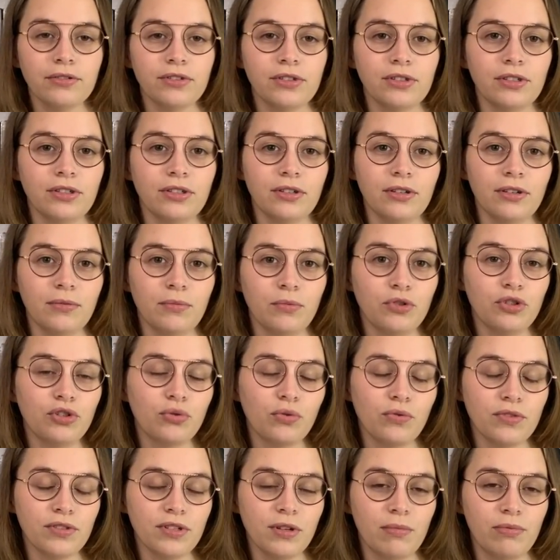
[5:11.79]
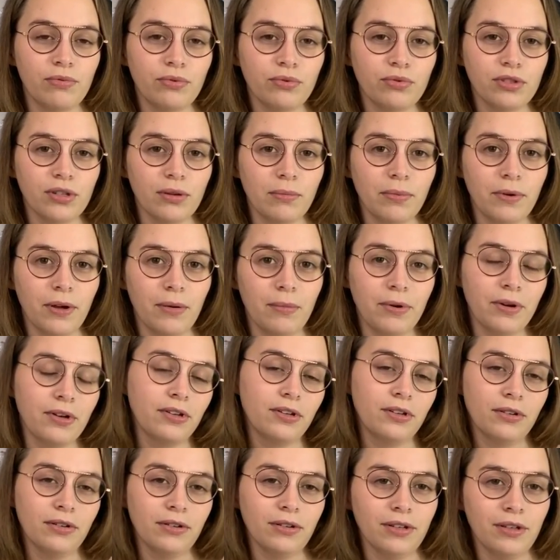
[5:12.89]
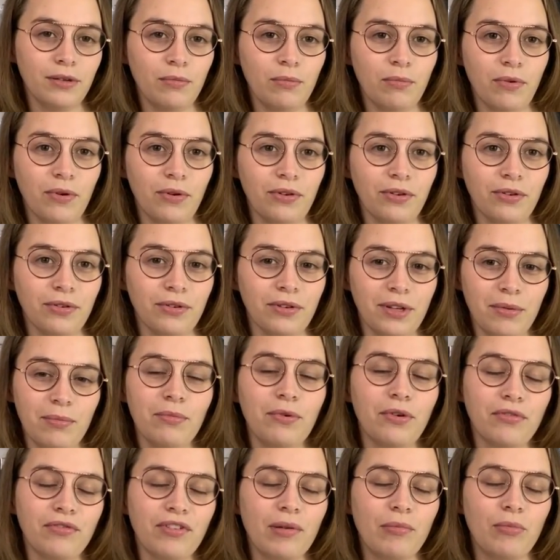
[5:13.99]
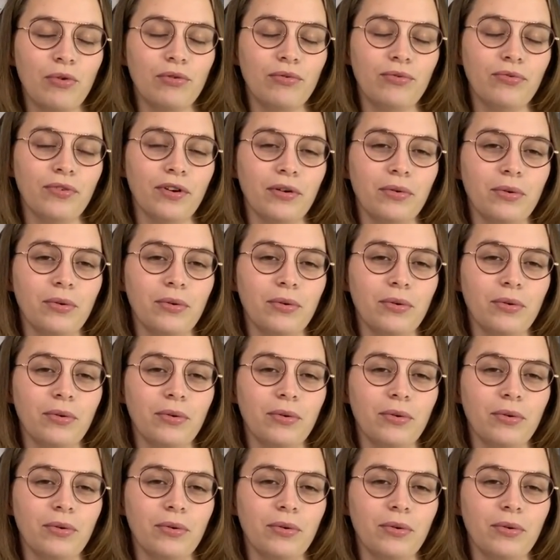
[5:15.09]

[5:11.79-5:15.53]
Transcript: C'est, moi, j'ai trouvé ça plutôt sympa. Après, il me manque, il me manque vraiment une fin.